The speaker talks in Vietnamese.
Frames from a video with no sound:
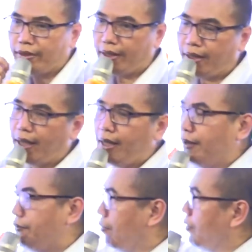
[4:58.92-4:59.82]
Thì thì đây
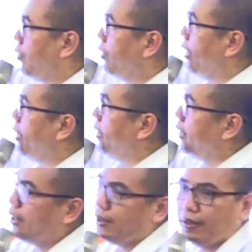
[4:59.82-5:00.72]
là vòng tròn đề nhị
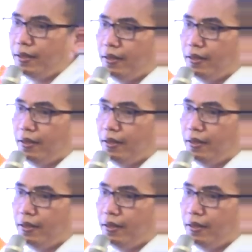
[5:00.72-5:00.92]
thân.